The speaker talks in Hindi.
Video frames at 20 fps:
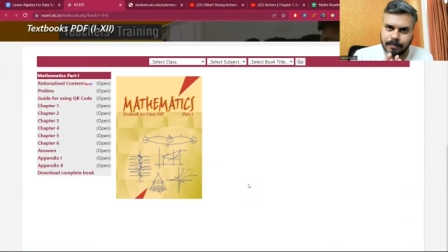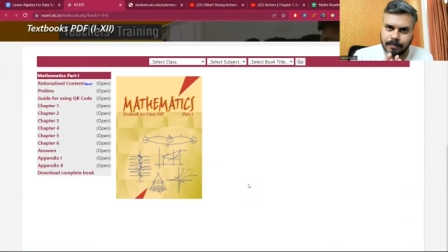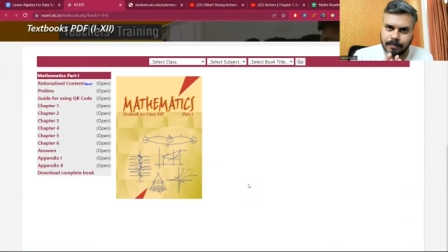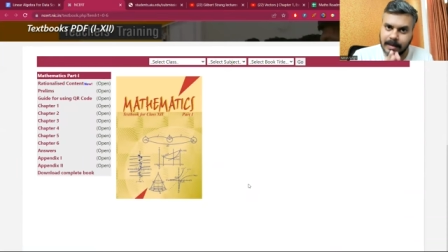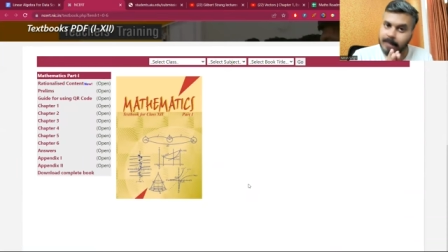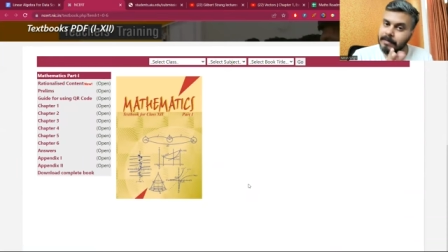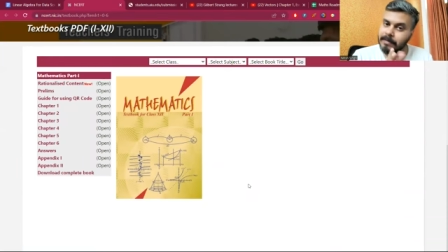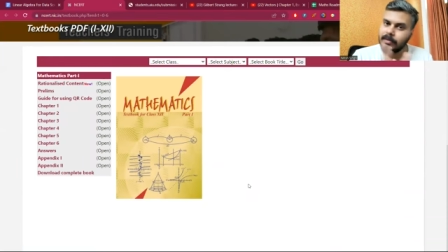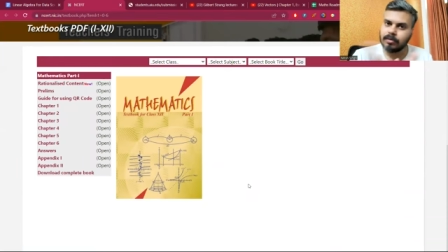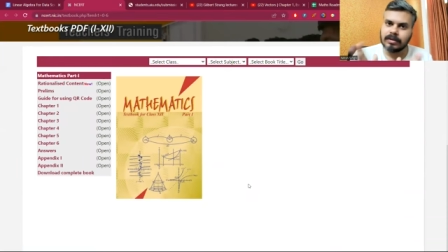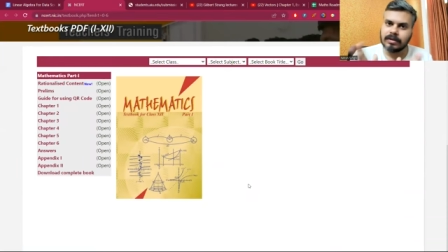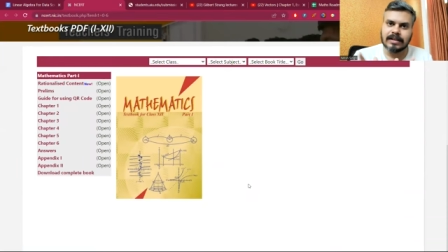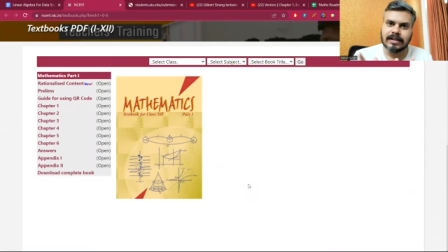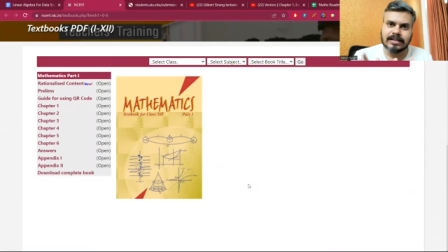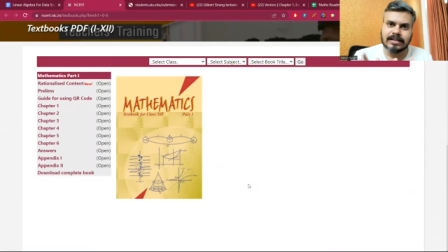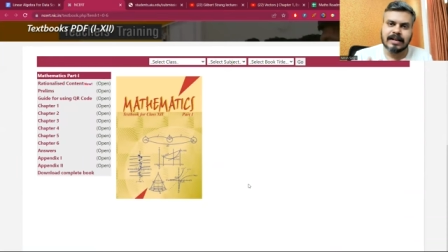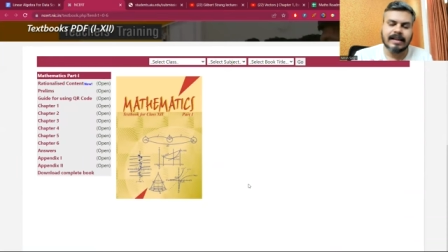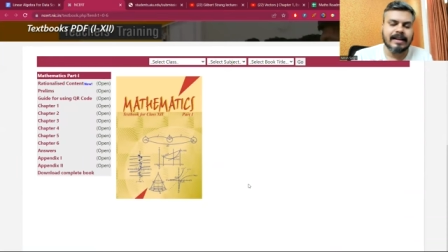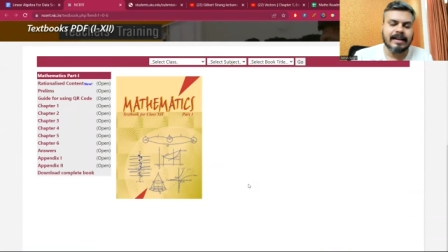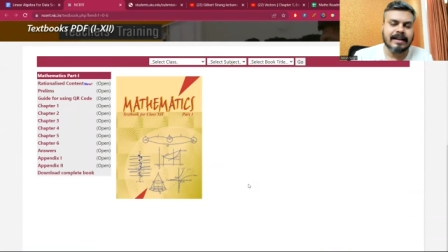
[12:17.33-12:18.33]
मे भी उतना
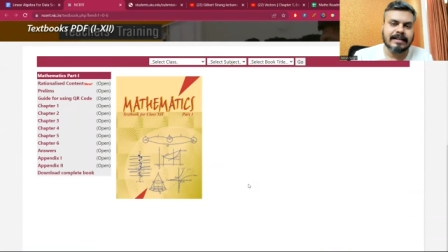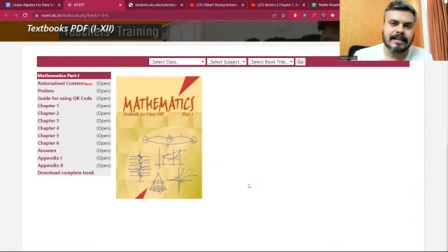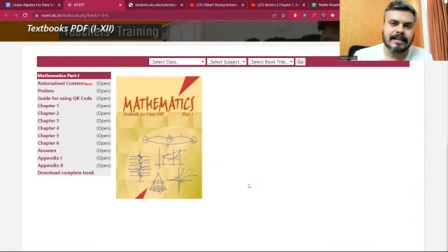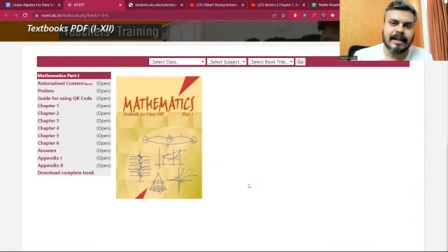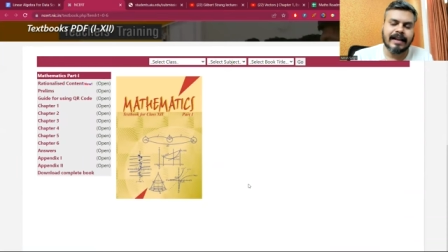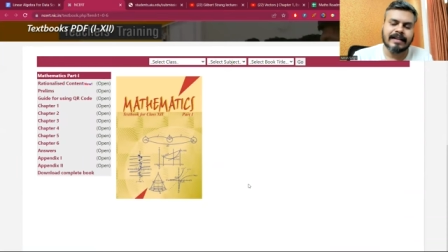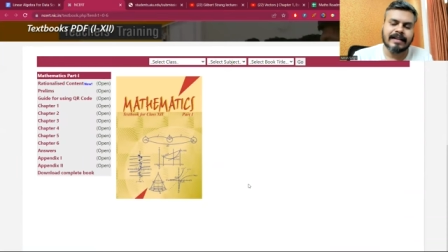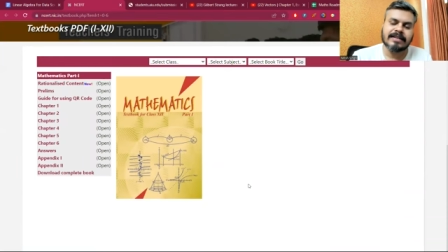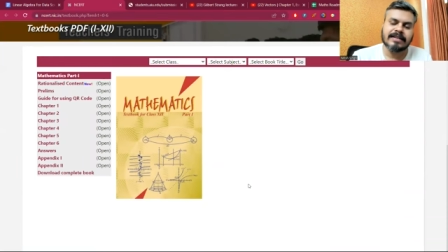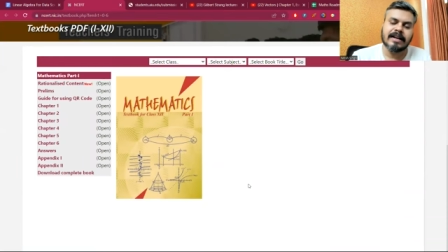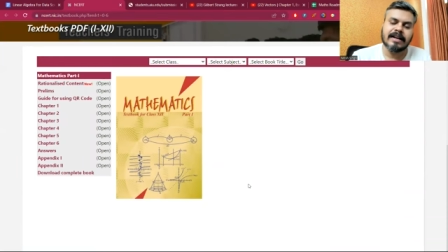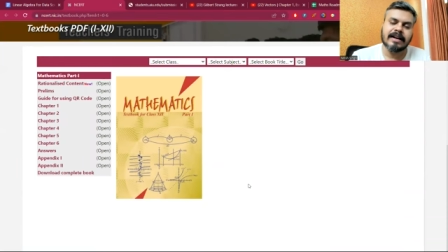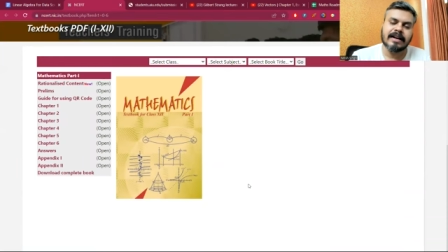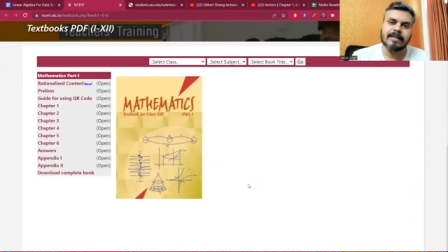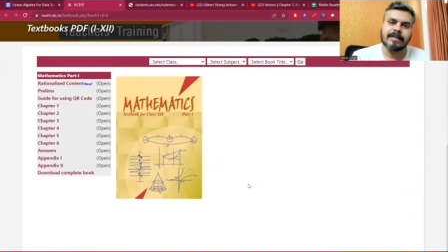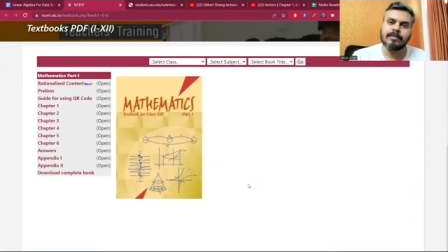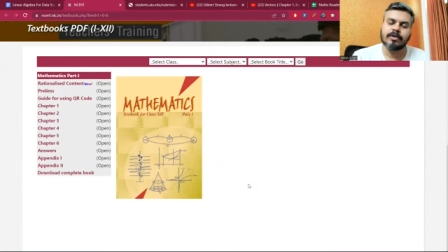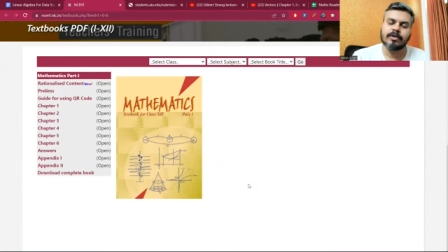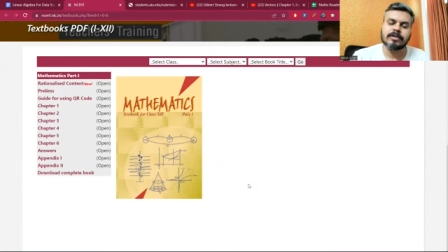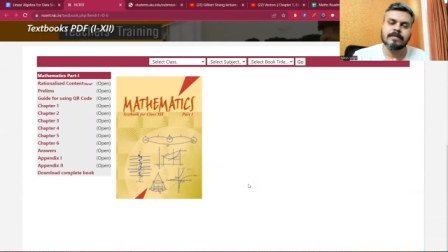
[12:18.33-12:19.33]
अच्छा नहीं रहता है टी
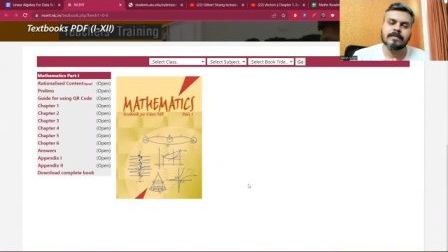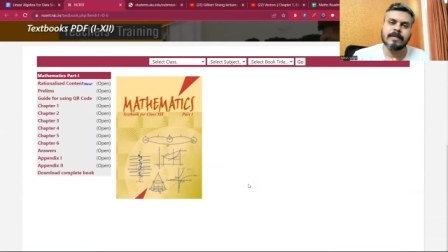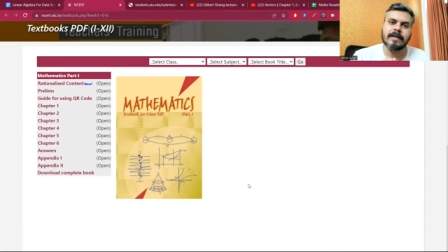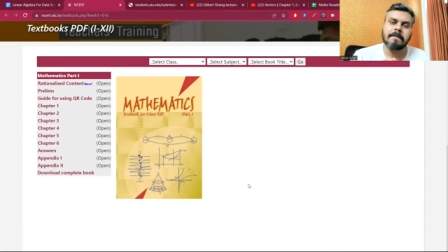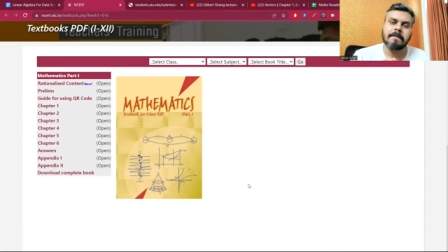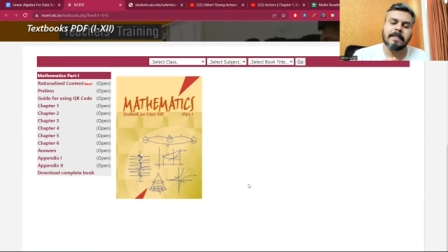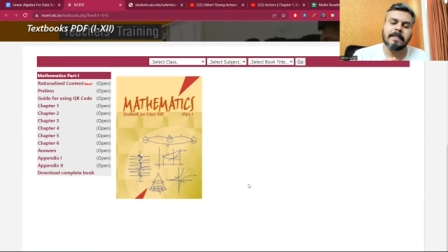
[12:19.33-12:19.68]
बुक्स e में